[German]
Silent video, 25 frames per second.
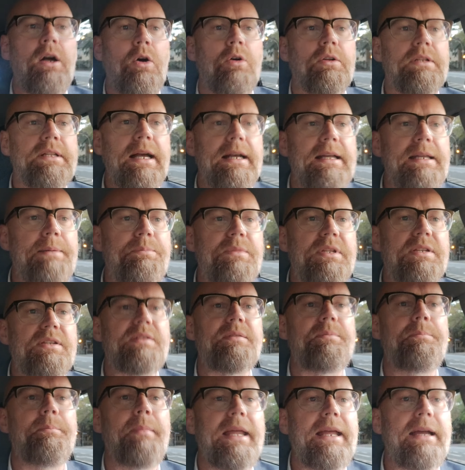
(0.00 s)
Und da gibt
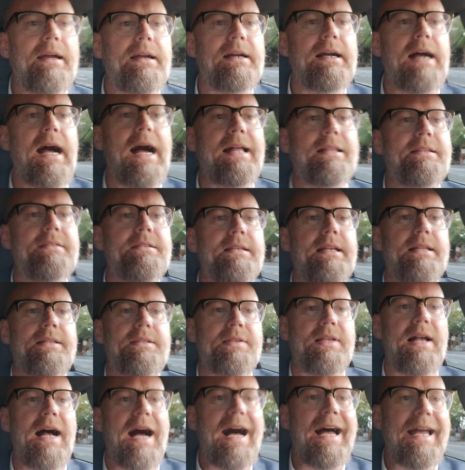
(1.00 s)
es mehrere
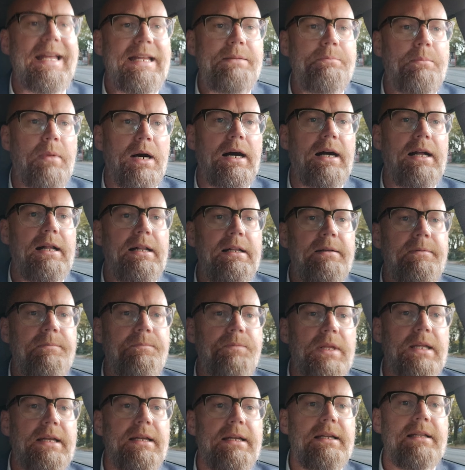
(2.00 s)
Ansätze. Einmal
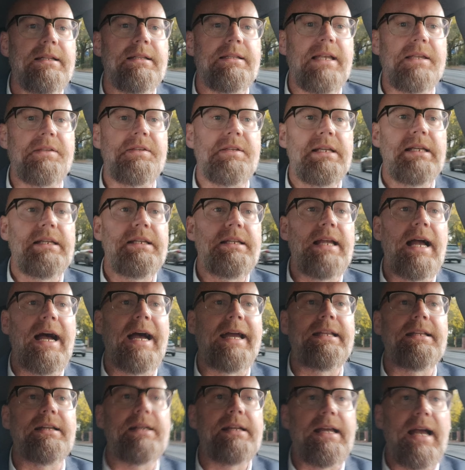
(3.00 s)
dass ich
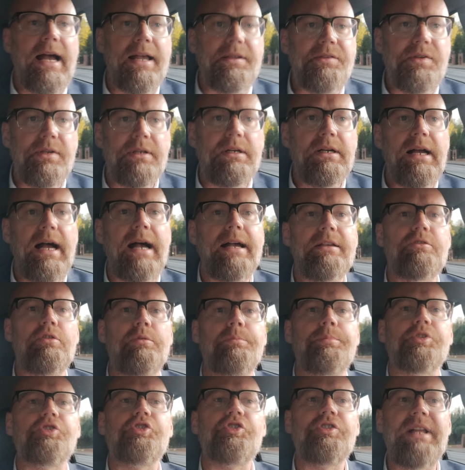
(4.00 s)
eine Kasse, also
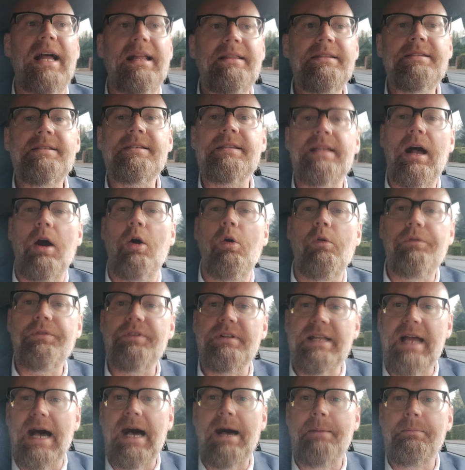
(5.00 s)

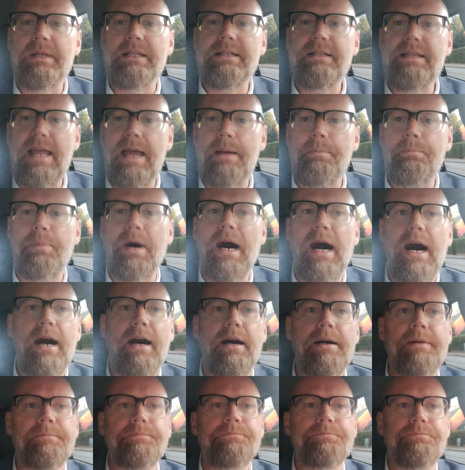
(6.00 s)
Bestandsaufnahmen der
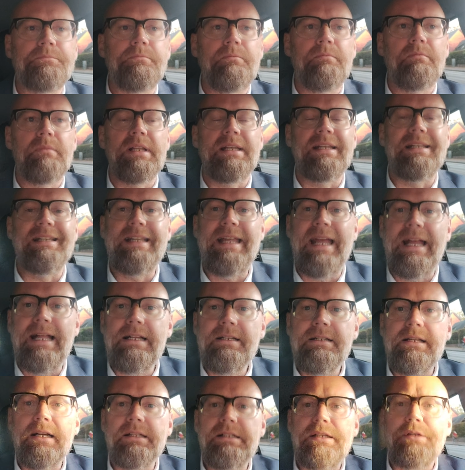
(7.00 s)

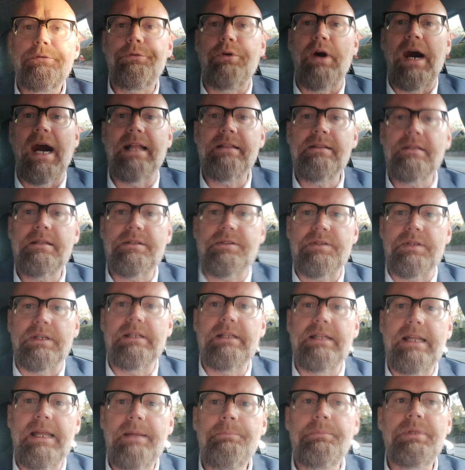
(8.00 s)
Bargelder, die vorhanden
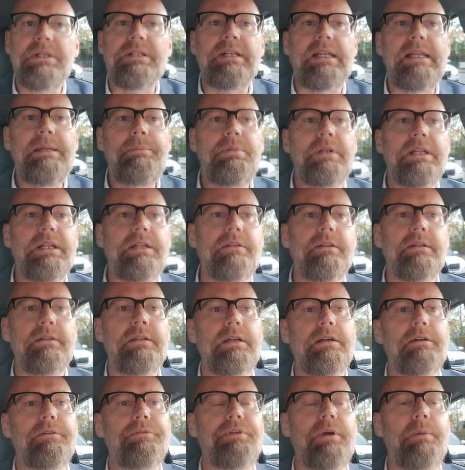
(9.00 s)
sind im betrieblichen
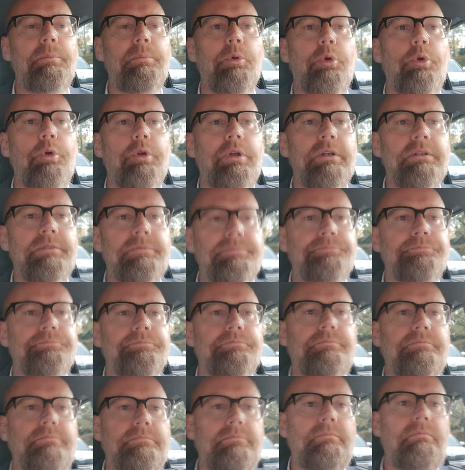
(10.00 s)
äh, Vermögen,
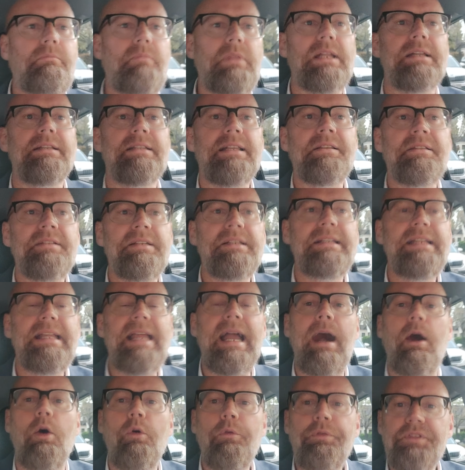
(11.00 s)
dass ich
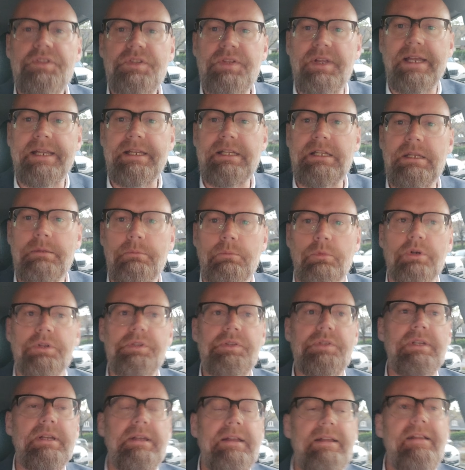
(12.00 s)
die aufzeichnen
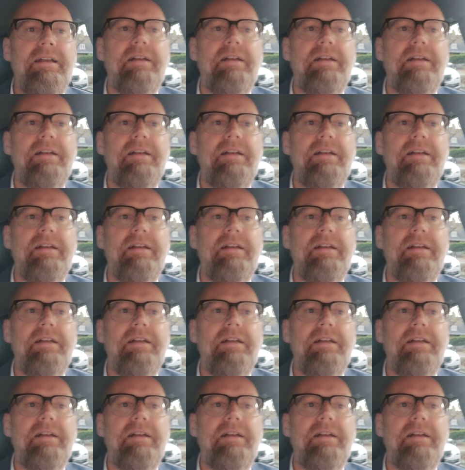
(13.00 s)
muss,